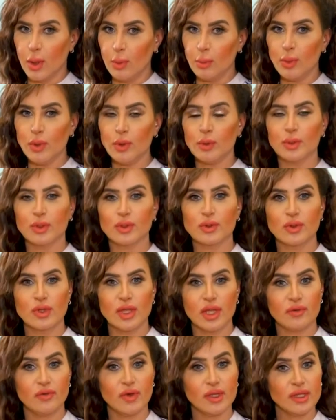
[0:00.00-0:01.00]
منو
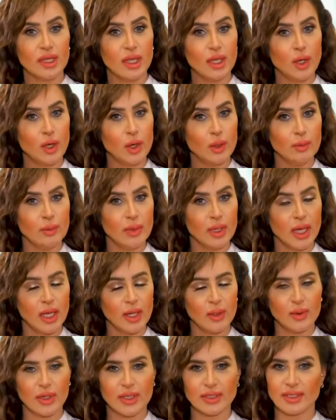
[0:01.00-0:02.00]
بتكون ضيفتنا اليوم؟
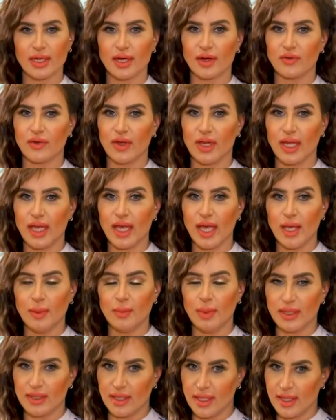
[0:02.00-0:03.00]
خلونا نتعرف عليها
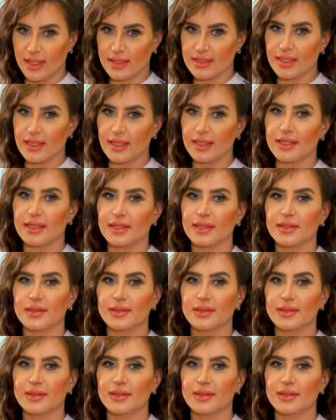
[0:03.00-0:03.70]
بعد هذا التقرير